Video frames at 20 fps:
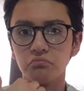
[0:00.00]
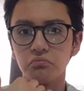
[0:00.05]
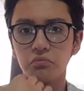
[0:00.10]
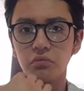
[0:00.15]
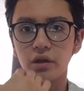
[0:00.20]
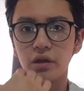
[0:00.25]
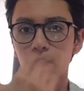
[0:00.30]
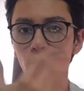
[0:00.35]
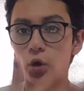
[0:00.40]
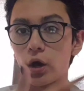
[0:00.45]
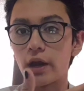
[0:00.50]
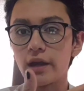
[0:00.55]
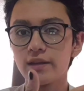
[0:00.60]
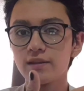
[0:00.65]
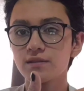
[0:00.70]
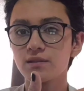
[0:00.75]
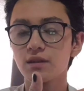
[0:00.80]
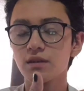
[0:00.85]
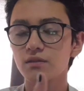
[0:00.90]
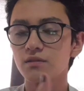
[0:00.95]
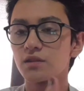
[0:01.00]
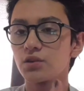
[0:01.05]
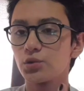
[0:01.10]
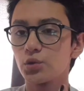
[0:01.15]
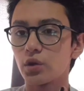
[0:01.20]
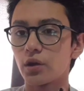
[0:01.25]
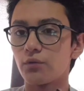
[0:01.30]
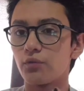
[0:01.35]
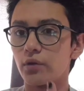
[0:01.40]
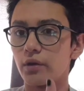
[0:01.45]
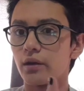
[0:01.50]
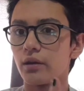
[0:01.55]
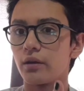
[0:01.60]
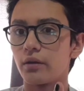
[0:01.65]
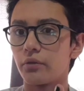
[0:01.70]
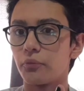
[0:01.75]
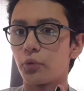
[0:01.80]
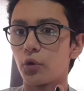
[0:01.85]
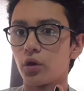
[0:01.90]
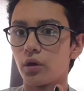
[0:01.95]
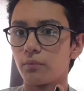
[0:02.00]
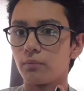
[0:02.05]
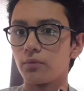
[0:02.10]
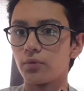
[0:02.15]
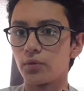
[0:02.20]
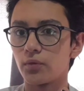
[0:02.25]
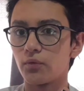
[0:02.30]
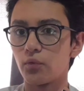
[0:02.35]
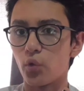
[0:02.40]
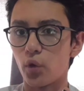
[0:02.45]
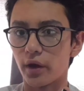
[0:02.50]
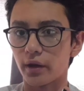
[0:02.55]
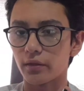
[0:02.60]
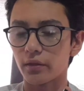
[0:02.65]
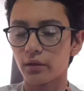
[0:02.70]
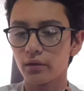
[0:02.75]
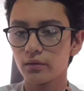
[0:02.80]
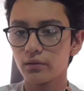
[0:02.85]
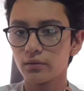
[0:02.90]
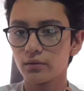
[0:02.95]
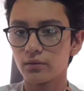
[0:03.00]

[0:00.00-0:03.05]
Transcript: el vocalista siento que fue a lo mejor el punto fuerte